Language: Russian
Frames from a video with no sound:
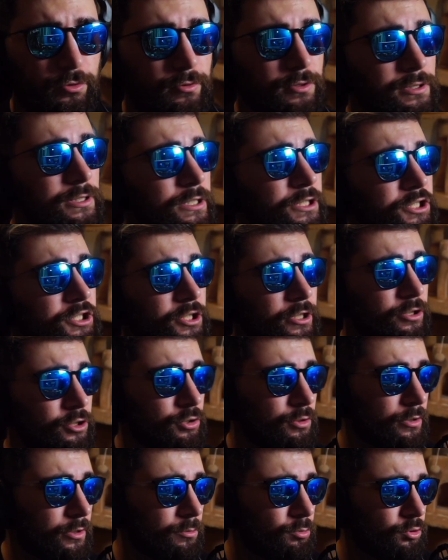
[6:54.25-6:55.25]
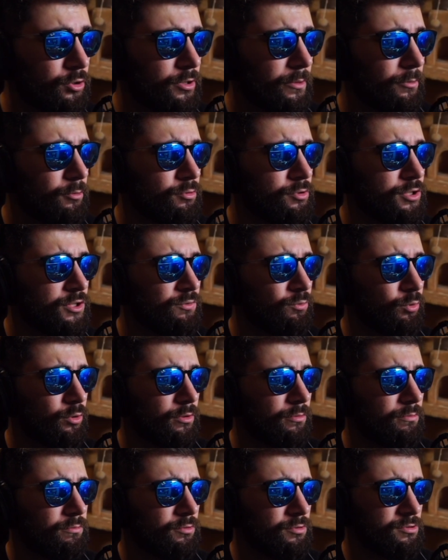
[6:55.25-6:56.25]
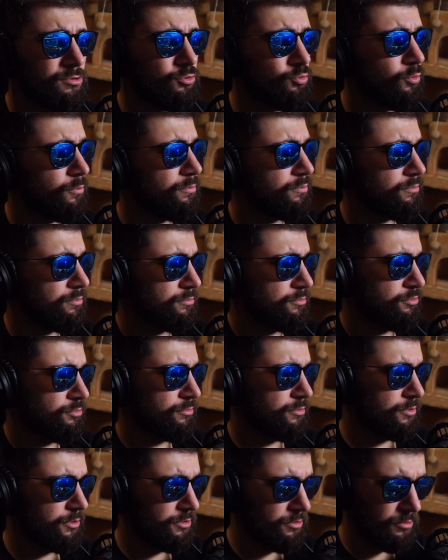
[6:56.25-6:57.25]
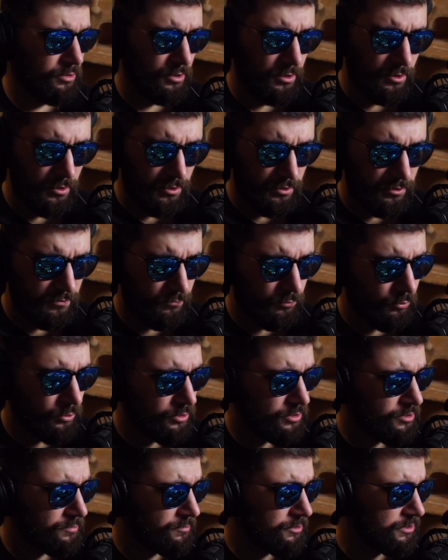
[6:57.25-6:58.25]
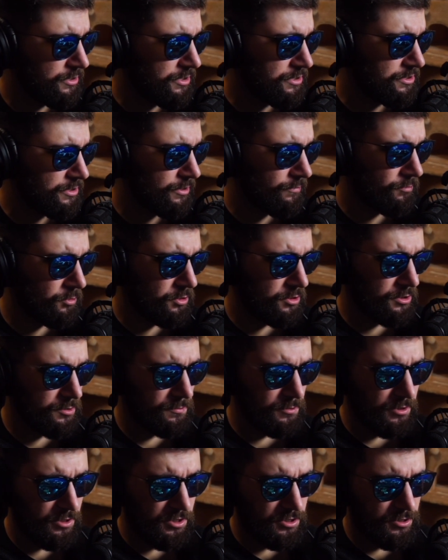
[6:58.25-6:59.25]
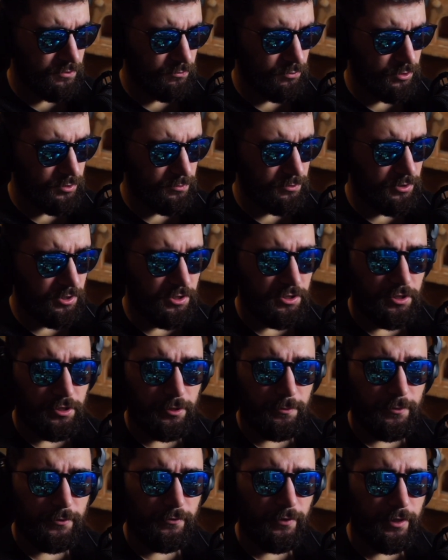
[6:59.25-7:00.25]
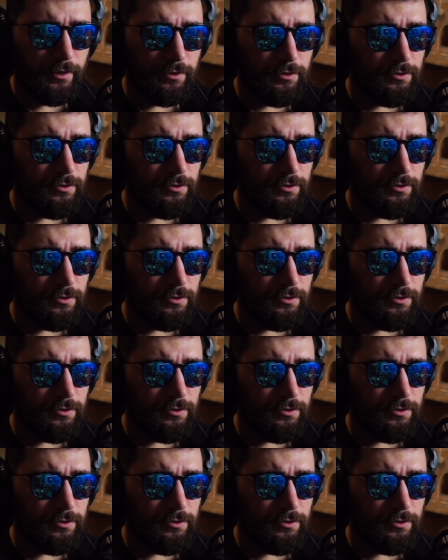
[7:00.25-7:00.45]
слышите что-нибудь, такой звук, просто топ, ну, вроде землетрясения, вроде не землетрясения, вроде землетрясения не бывает.